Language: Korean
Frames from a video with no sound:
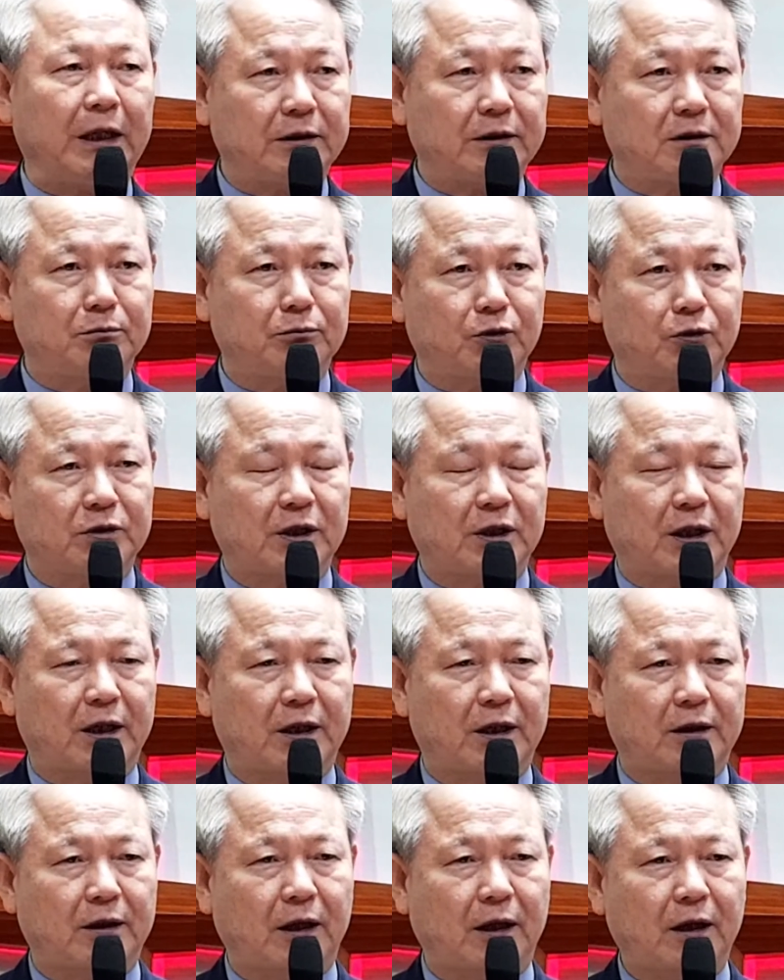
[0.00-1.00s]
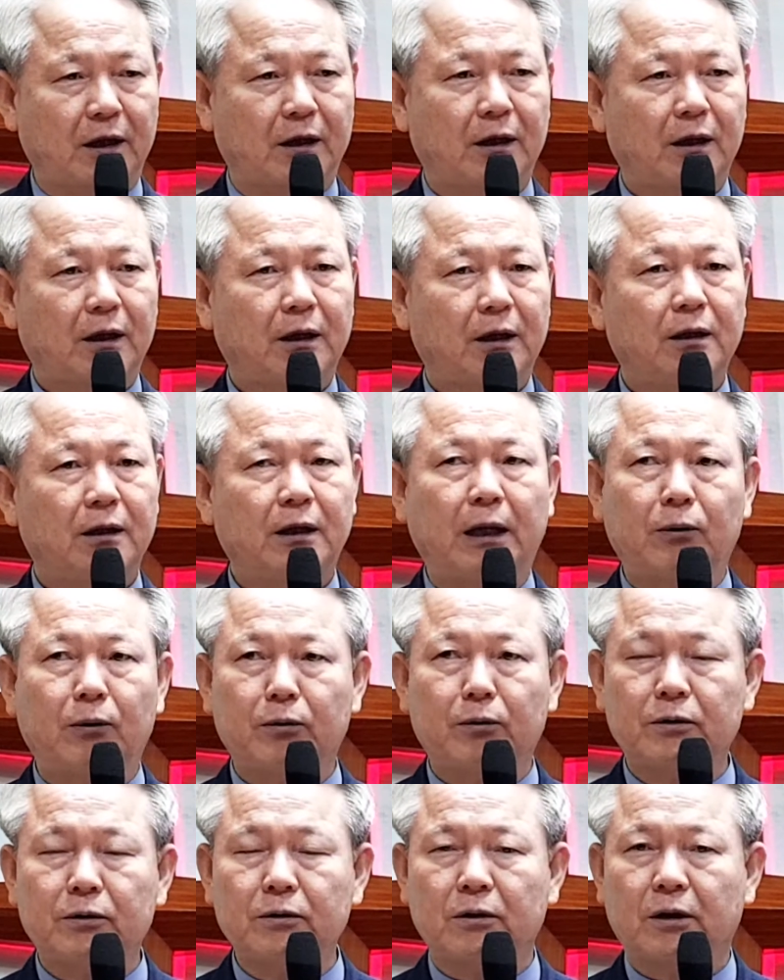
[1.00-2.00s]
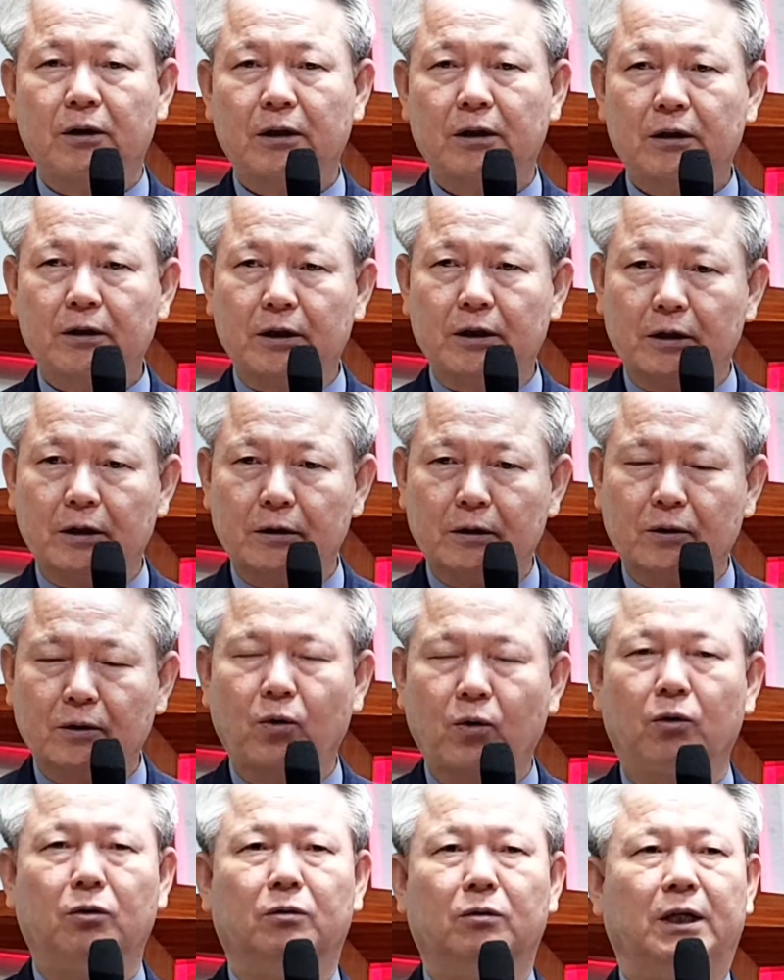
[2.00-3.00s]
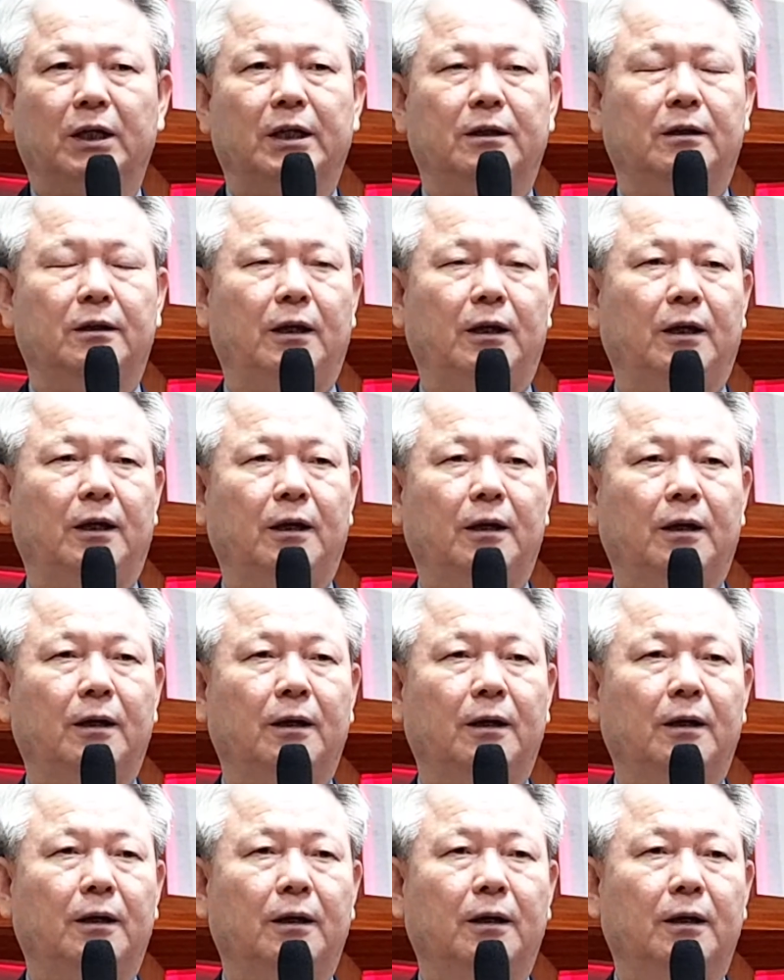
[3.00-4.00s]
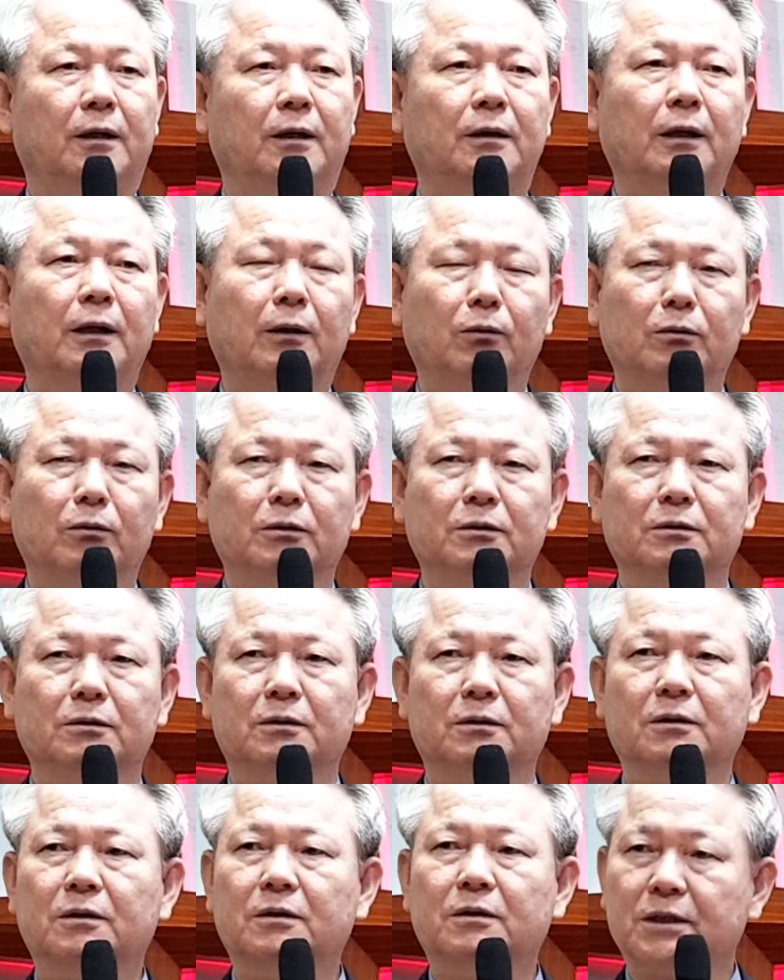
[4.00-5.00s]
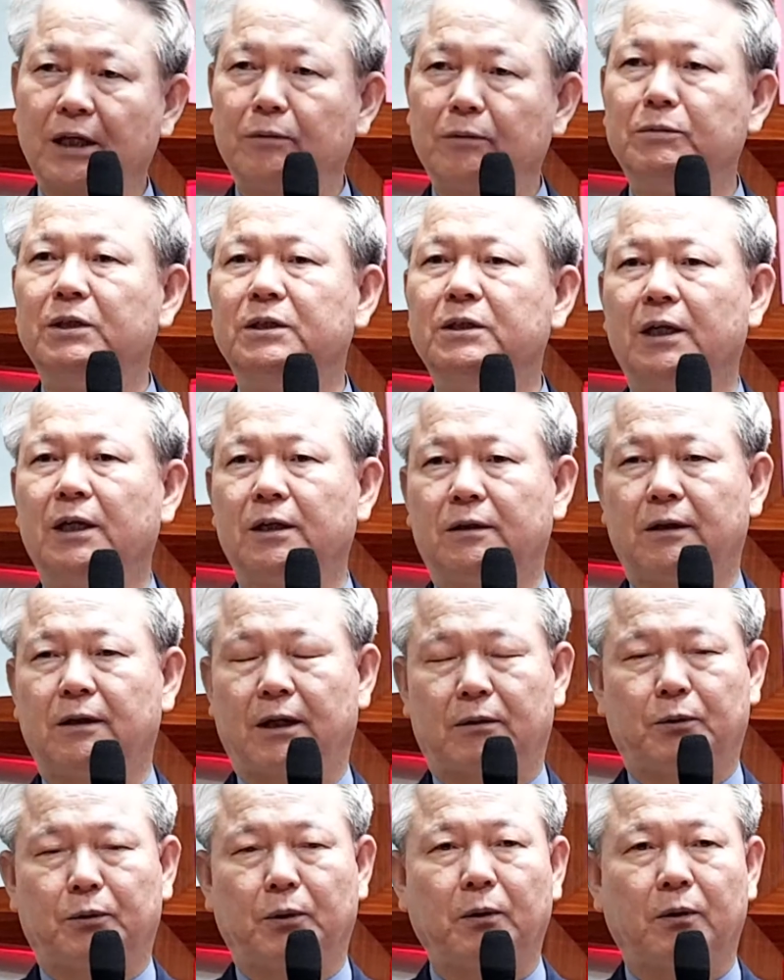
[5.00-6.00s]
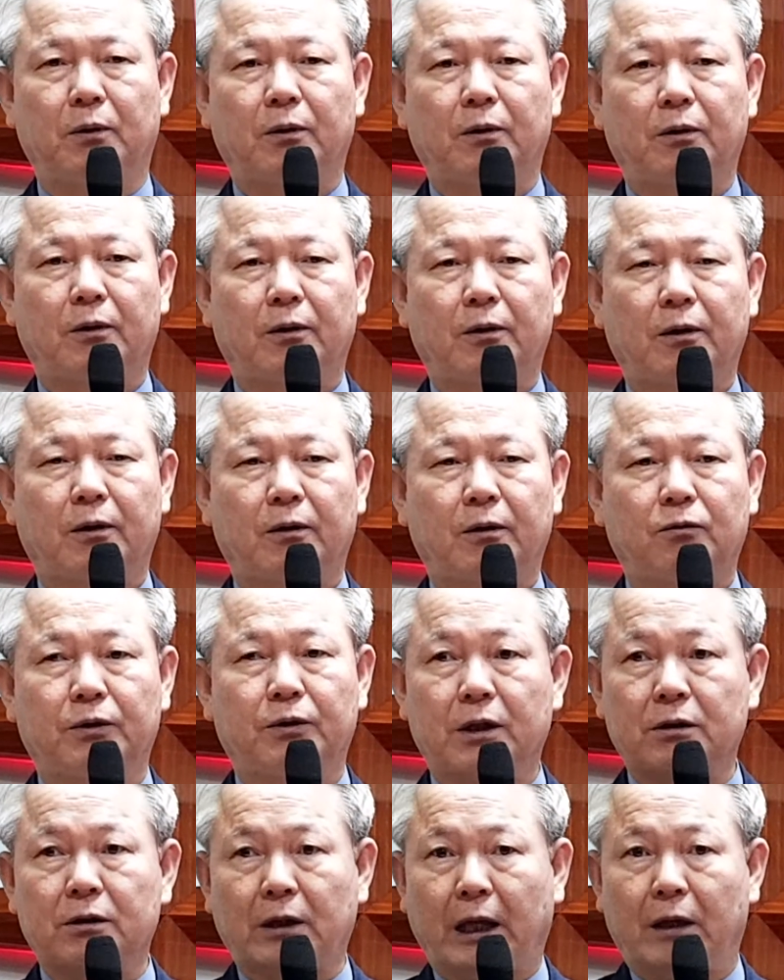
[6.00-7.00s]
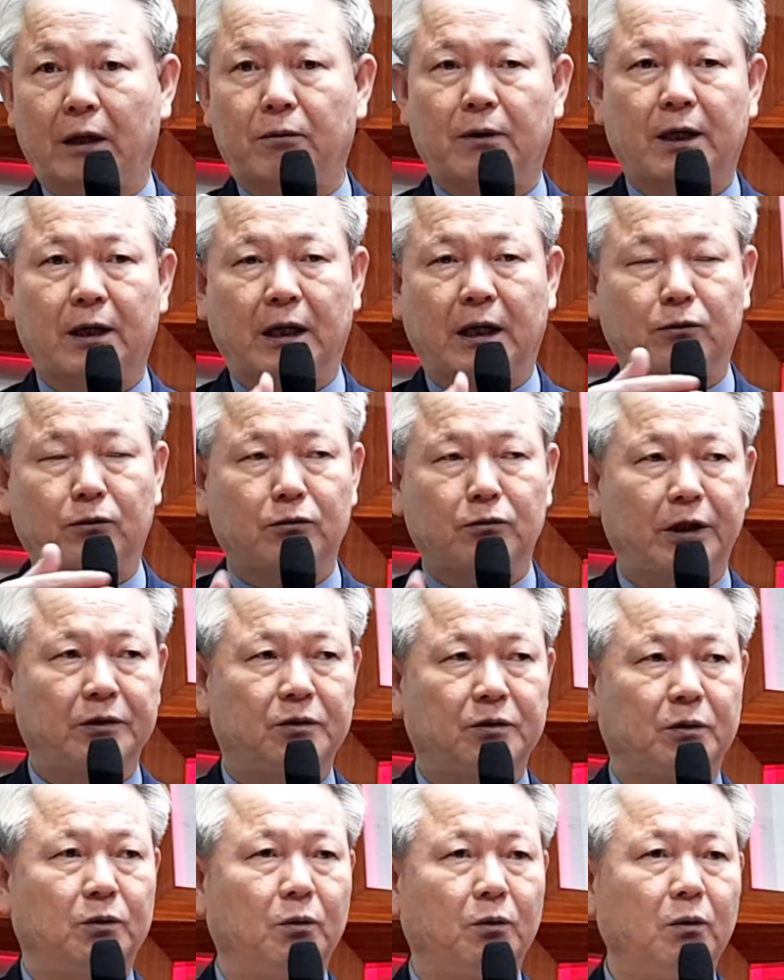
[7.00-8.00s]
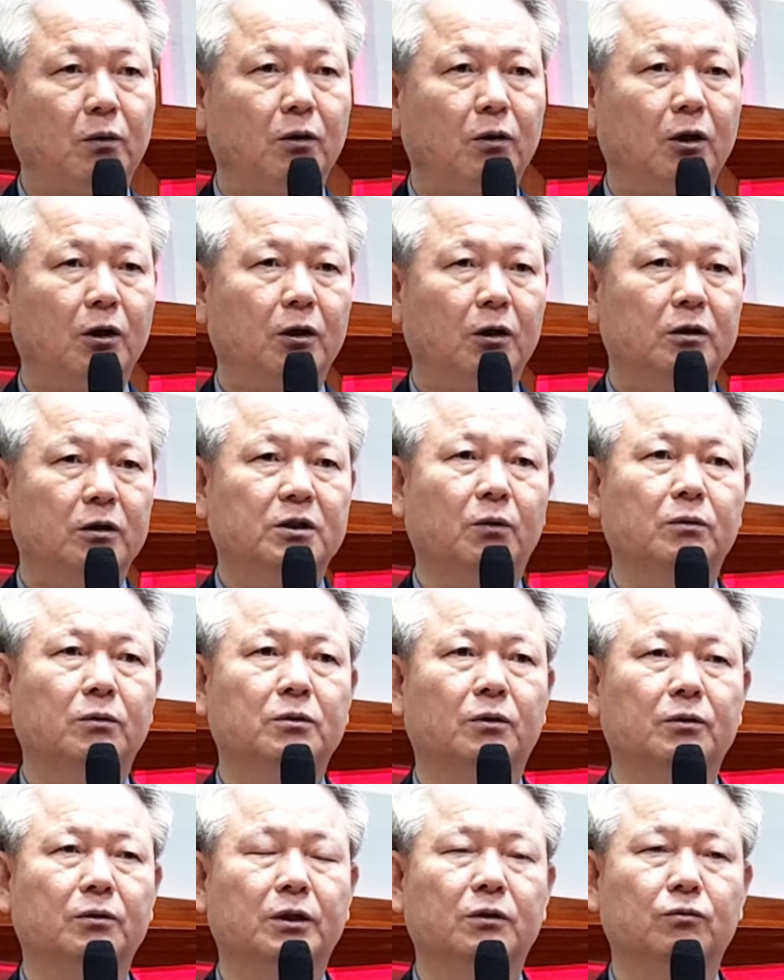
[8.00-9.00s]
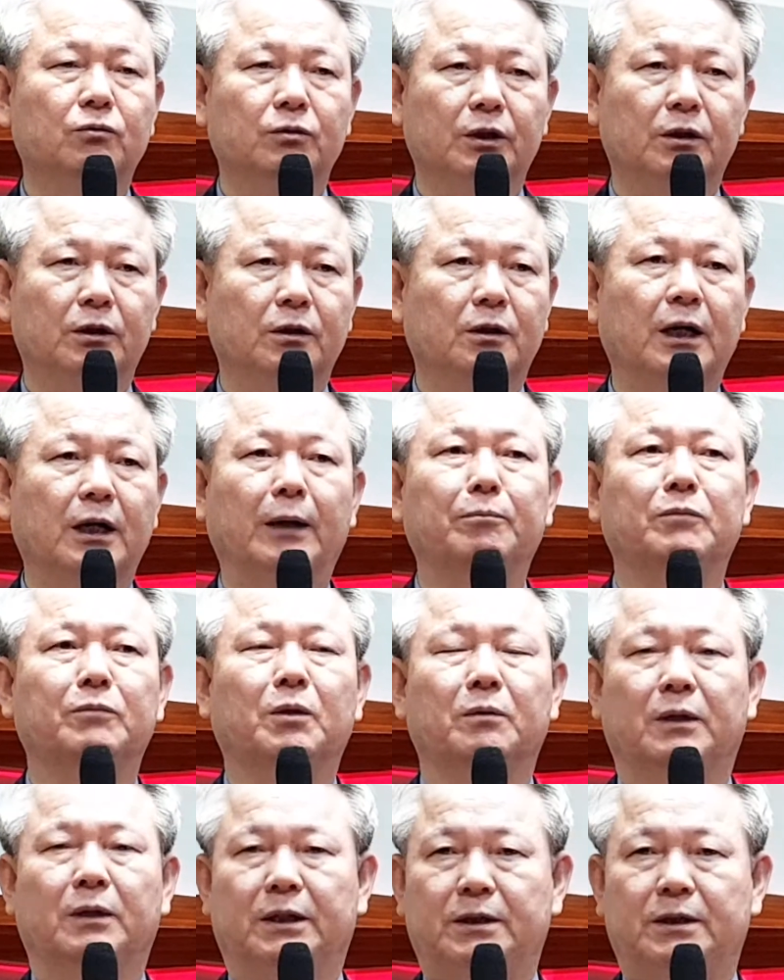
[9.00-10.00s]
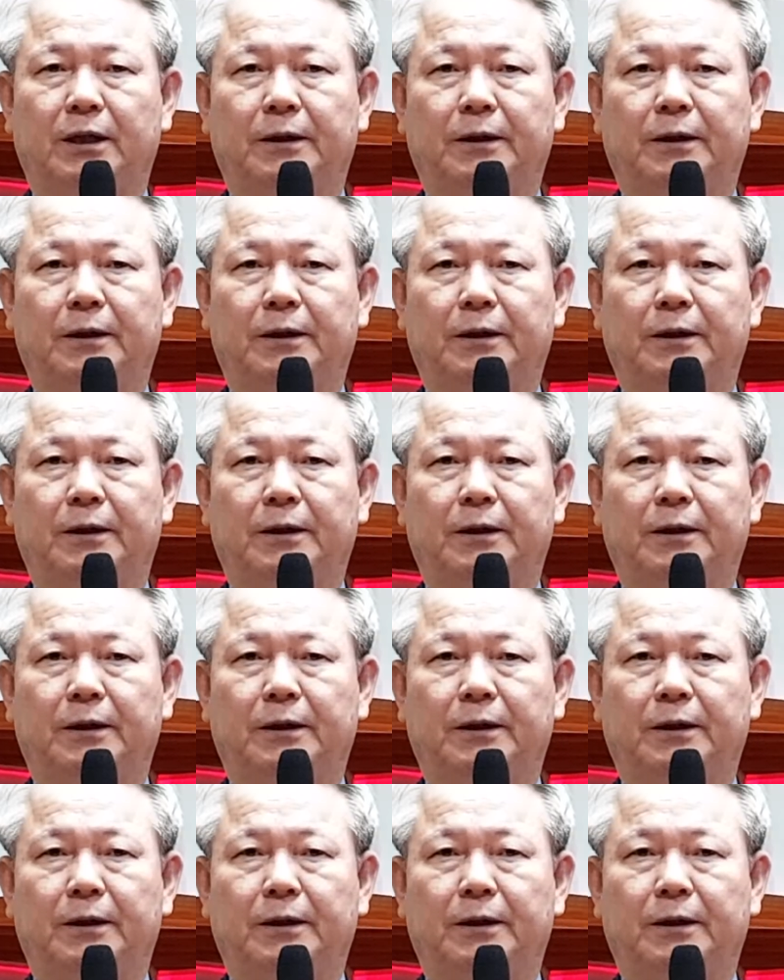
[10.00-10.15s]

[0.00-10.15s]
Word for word: 묵상할 때, 때로는 길을 걸어갈 때, 때로는 잠을 잘 때도 우리가 대화 가운데서도 성령이 우리를 감동하세요.